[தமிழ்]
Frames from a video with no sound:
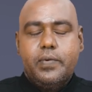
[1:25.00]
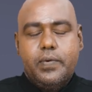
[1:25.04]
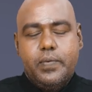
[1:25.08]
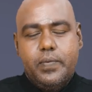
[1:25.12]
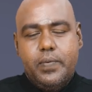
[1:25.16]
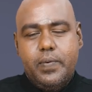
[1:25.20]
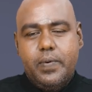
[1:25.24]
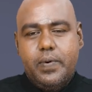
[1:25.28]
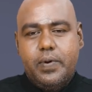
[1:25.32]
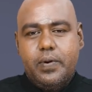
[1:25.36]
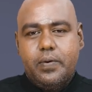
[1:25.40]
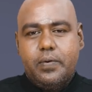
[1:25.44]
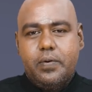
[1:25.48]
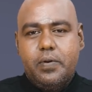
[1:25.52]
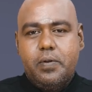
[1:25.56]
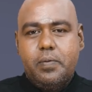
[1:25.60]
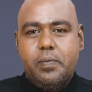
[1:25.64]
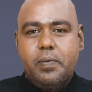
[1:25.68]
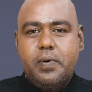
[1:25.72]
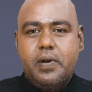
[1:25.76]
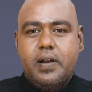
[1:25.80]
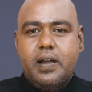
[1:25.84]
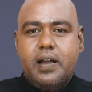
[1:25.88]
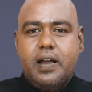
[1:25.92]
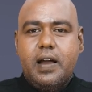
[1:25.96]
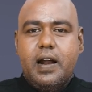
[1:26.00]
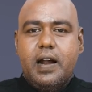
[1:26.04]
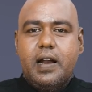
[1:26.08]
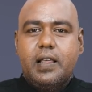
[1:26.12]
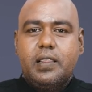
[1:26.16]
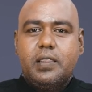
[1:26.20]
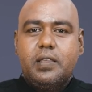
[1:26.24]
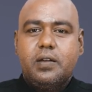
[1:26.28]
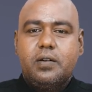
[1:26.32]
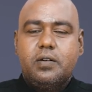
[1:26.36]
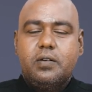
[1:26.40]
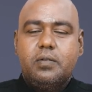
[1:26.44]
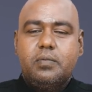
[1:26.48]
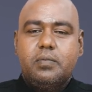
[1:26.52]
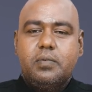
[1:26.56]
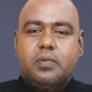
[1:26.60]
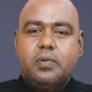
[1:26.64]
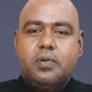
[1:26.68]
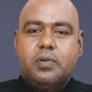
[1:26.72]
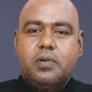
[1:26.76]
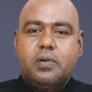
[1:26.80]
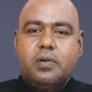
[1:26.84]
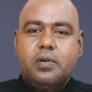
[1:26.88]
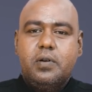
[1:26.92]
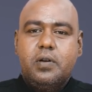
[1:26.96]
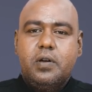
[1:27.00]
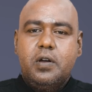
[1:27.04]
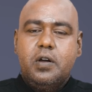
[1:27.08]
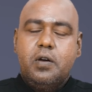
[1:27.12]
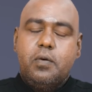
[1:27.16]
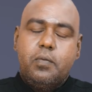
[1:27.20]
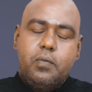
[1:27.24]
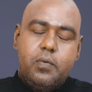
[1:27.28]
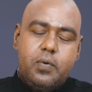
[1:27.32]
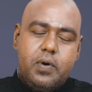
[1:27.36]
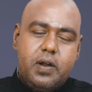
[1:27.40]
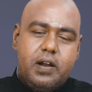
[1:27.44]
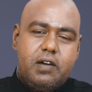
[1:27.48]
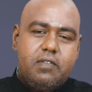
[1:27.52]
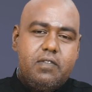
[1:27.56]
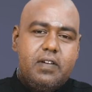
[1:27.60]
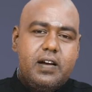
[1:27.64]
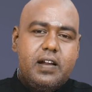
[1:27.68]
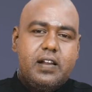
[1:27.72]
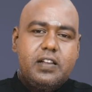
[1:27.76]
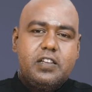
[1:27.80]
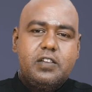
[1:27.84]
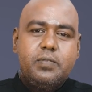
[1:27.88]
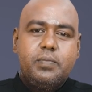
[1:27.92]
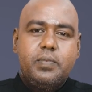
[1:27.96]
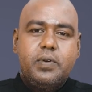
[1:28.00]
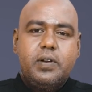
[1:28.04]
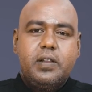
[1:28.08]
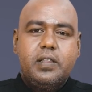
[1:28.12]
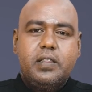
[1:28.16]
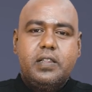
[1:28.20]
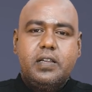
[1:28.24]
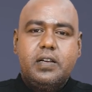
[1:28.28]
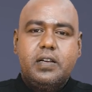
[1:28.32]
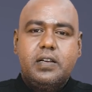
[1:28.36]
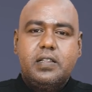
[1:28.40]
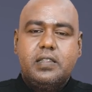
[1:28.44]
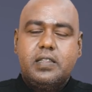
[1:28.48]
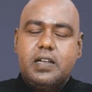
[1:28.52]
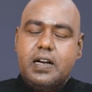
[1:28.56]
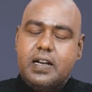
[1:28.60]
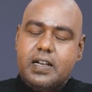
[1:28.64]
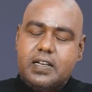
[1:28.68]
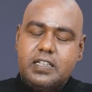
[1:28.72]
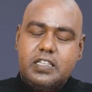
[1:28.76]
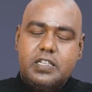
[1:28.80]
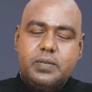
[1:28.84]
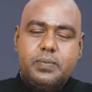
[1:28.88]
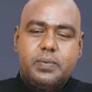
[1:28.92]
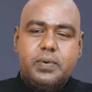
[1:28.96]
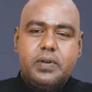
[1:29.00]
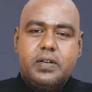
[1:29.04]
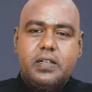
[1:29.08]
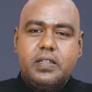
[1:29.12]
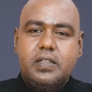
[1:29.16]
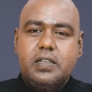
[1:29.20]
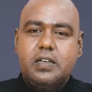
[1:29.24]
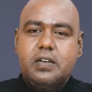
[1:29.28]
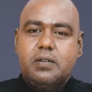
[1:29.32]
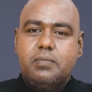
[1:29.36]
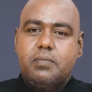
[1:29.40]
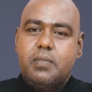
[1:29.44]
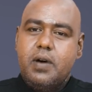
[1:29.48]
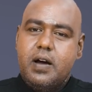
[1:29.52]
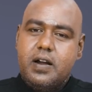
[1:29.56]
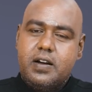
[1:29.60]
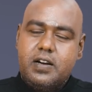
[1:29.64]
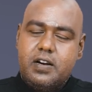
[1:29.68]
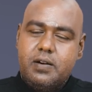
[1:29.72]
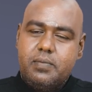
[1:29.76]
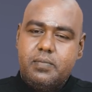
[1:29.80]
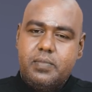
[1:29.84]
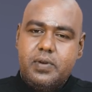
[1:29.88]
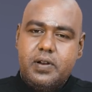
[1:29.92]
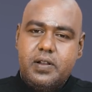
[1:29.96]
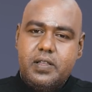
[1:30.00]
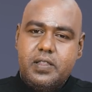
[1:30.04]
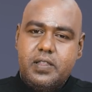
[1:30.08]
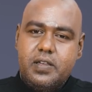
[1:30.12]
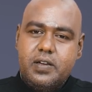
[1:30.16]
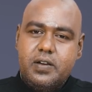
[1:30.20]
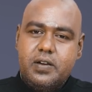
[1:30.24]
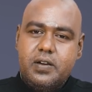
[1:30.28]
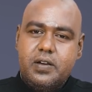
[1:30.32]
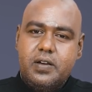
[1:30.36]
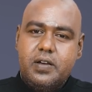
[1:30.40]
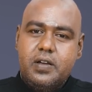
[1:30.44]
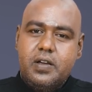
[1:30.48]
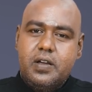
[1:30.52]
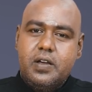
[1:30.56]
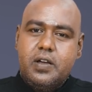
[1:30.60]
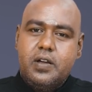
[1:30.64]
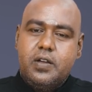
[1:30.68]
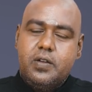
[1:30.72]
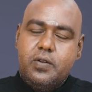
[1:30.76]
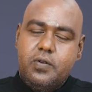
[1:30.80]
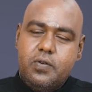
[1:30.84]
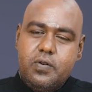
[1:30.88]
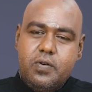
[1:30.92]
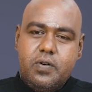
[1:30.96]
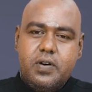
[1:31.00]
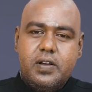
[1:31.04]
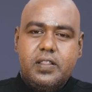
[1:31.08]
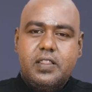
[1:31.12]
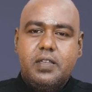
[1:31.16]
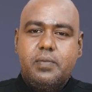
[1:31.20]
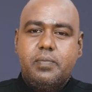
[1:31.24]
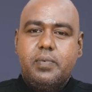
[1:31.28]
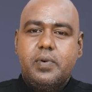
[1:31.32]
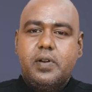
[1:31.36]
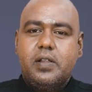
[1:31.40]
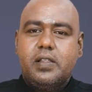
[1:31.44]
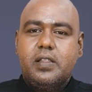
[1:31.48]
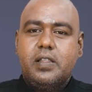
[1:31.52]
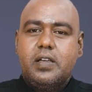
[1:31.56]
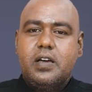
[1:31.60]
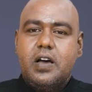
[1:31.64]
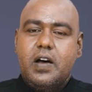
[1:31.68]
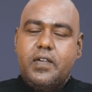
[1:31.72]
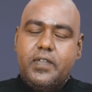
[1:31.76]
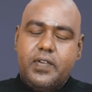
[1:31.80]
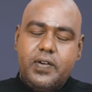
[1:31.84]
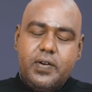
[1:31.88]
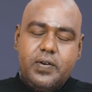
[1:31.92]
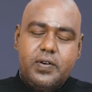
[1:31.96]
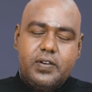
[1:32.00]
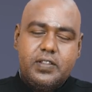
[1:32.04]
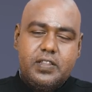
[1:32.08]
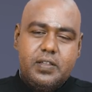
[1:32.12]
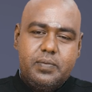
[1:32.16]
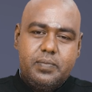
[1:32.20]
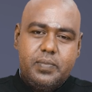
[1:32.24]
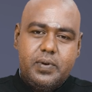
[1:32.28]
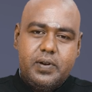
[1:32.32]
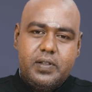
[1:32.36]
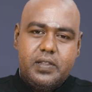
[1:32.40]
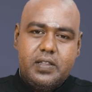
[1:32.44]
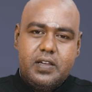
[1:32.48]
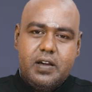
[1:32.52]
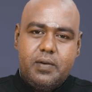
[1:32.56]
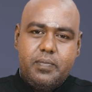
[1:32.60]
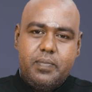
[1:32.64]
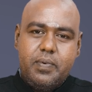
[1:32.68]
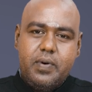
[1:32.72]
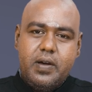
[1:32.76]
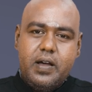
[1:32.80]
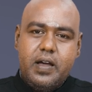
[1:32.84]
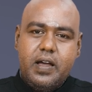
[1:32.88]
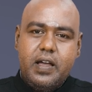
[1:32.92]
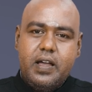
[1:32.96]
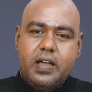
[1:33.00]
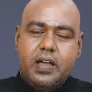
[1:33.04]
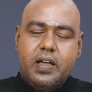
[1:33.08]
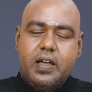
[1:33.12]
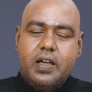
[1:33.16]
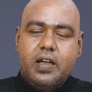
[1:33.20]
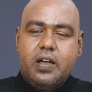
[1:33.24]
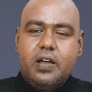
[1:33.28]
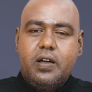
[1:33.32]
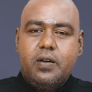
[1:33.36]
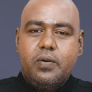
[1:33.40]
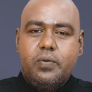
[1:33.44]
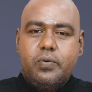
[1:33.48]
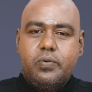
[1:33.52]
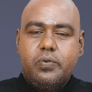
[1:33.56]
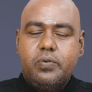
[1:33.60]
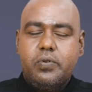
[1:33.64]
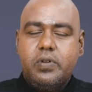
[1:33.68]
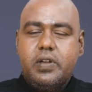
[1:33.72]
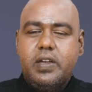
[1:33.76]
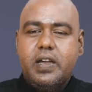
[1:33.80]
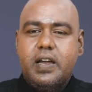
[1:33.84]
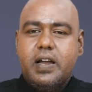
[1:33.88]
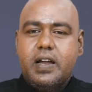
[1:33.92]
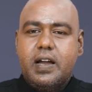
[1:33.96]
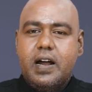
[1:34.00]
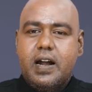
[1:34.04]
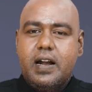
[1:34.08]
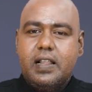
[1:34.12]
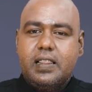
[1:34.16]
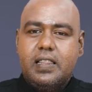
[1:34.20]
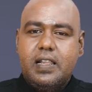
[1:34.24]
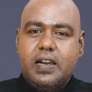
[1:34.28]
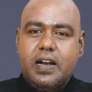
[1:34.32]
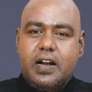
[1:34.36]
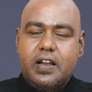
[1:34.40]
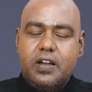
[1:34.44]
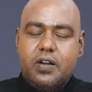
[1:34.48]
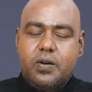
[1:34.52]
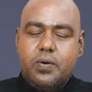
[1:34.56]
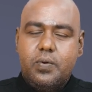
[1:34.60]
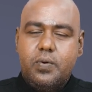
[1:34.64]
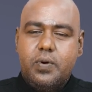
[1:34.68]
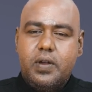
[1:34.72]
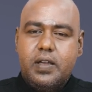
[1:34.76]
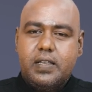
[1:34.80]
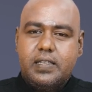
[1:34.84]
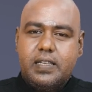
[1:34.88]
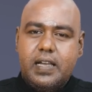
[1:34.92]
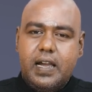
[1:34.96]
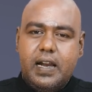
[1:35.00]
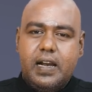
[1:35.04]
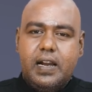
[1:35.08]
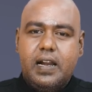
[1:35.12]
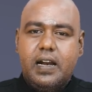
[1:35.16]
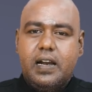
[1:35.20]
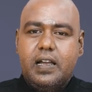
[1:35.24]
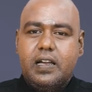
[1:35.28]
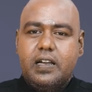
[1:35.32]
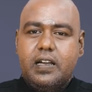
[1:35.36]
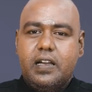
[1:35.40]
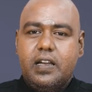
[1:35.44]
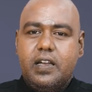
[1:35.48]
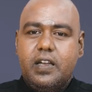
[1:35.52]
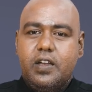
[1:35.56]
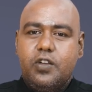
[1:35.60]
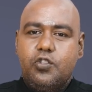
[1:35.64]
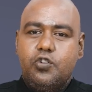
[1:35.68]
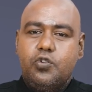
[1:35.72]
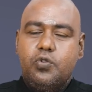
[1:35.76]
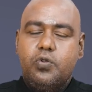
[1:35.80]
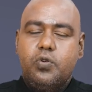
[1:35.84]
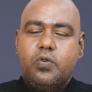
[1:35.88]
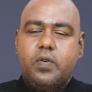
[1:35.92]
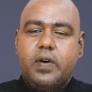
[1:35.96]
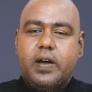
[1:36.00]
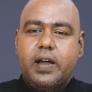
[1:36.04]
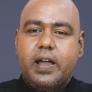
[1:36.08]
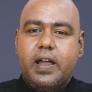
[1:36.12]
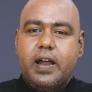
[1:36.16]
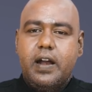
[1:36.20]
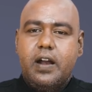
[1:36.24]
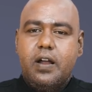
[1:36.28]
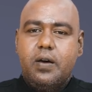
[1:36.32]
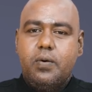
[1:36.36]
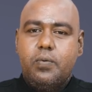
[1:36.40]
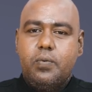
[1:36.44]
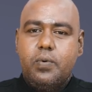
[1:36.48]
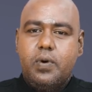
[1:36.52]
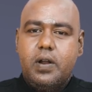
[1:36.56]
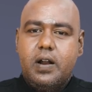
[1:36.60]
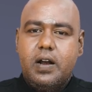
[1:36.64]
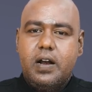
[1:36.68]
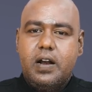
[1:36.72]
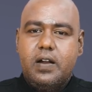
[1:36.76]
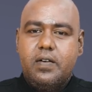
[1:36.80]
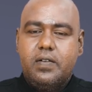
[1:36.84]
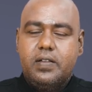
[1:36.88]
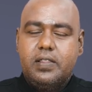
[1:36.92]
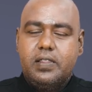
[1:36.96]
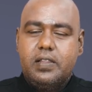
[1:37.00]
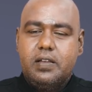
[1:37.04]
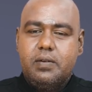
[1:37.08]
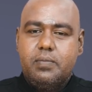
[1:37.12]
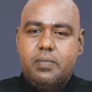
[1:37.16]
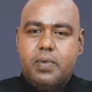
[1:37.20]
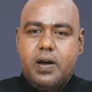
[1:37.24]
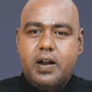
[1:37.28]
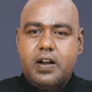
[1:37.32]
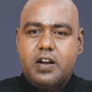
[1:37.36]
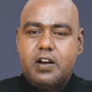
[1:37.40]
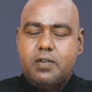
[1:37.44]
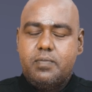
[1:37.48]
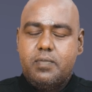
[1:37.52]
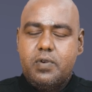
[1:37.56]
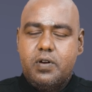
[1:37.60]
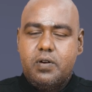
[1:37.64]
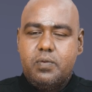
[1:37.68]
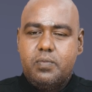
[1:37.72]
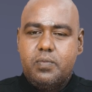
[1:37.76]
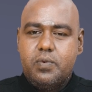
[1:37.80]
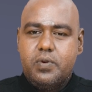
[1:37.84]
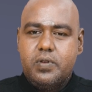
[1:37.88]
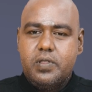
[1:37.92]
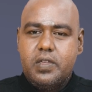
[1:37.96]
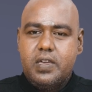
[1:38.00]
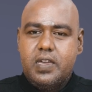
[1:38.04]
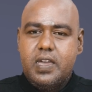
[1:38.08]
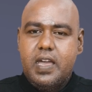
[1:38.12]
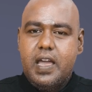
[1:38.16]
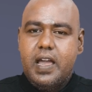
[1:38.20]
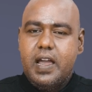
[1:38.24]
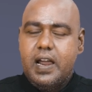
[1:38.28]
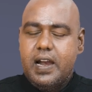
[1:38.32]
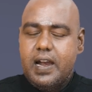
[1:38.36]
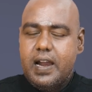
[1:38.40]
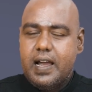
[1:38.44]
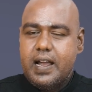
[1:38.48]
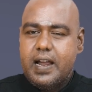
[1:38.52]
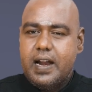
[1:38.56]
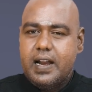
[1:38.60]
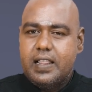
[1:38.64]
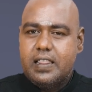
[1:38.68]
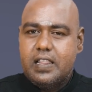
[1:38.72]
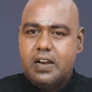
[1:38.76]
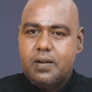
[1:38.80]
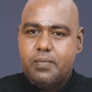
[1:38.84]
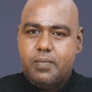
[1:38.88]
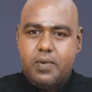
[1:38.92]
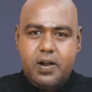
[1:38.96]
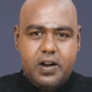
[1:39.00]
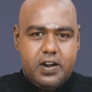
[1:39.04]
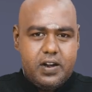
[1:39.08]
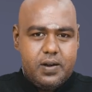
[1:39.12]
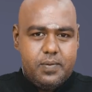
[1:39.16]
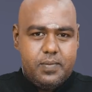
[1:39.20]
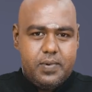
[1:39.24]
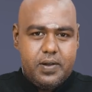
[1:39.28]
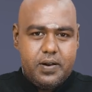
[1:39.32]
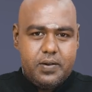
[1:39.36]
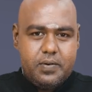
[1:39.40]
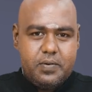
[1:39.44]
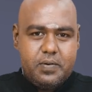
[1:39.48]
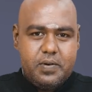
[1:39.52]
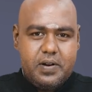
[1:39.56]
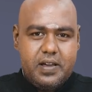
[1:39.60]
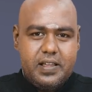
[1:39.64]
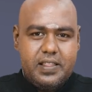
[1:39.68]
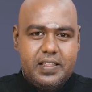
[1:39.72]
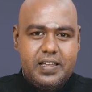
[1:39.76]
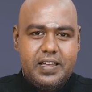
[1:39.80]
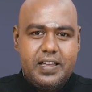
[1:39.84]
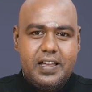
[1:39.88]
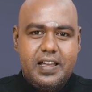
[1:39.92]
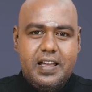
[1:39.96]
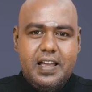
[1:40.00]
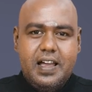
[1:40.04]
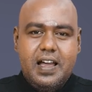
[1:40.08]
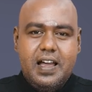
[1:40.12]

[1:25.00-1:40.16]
ஒவ்வொரு குறிப்பிட்ட காலத்துக்கும் உடல் வளர்ச்சி பெறுது தளர்ச்சி பெறுது மாற்றம் பெறுது யோகத்தை பெறுது அவயோகத்தை பெறுது அப்போ குறுகிய காலத்தில் நடக்கக்கூடிய செயல்களுக்கு ஏதோ ஒரு வகையான உடலில் வந்து மாற்றம் வரும்போது ஏன் லக்கணத்தில் மாற்றம் வரக்கூடாது